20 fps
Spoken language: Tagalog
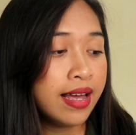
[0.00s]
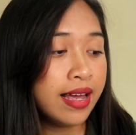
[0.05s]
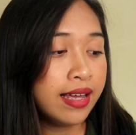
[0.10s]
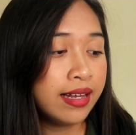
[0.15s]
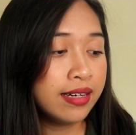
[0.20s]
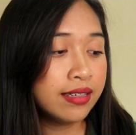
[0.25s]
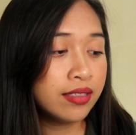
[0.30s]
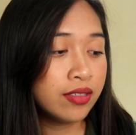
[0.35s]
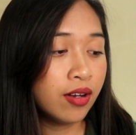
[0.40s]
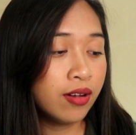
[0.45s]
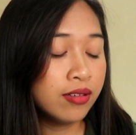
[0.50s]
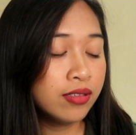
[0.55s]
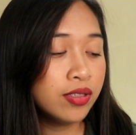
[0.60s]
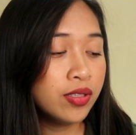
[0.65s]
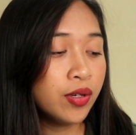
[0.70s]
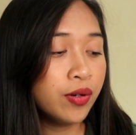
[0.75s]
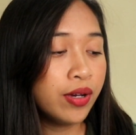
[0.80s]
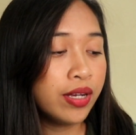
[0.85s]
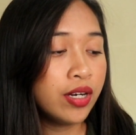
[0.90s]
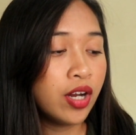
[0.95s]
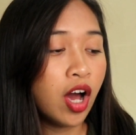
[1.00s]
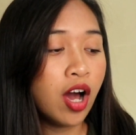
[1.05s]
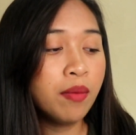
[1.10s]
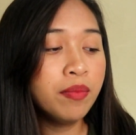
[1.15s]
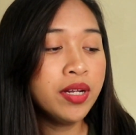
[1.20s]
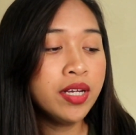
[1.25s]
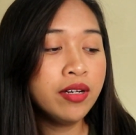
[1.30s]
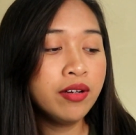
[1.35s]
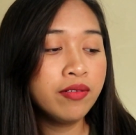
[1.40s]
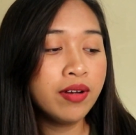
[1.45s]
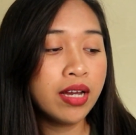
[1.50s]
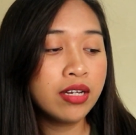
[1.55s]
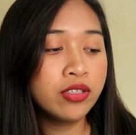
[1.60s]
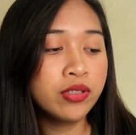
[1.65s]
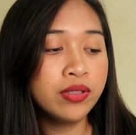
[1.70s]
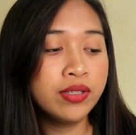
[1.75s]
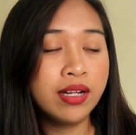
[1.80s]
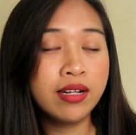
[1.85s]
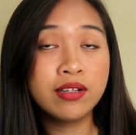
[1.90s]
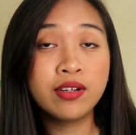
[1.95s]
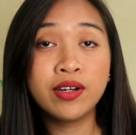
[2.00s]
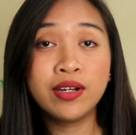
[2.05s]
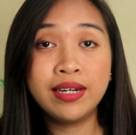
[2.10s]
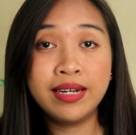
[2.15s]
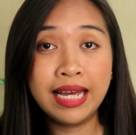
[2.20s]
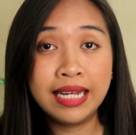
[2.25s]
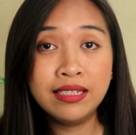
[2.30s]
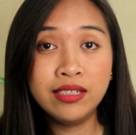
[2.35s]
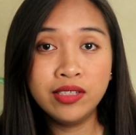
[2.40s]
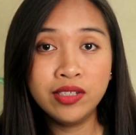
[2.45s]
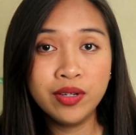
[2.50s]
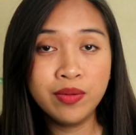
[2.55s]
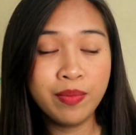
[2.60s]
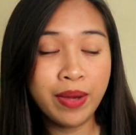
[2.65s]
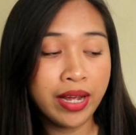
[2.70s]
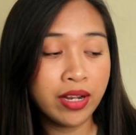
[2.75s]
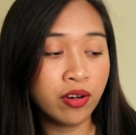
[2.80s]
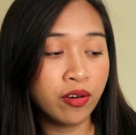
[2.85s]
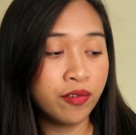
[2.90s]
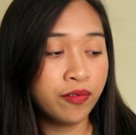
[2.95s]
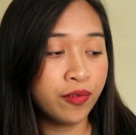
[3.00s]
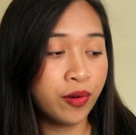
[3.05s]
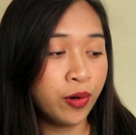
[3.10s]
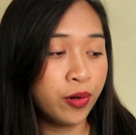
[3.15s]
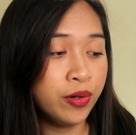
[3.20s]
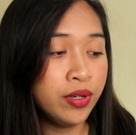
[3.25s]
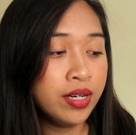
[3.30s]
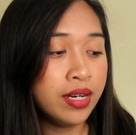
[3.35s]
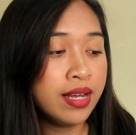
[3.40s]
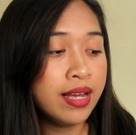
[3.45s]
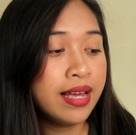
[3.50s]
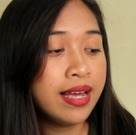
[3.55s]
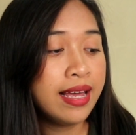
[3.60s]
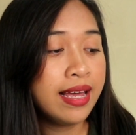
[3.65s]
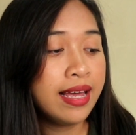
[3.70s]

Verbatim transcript: It is also an omnidirectional condenser microphone.